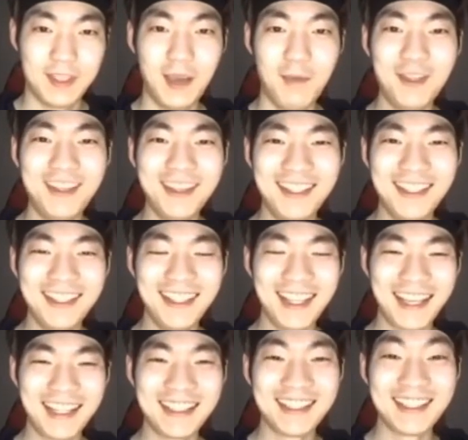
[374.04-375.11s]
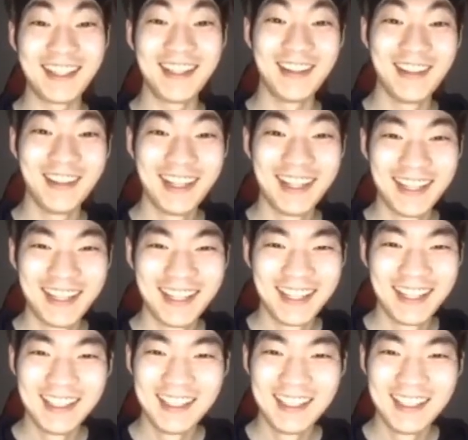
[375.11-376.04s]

재밌는 얘기들이요? 네.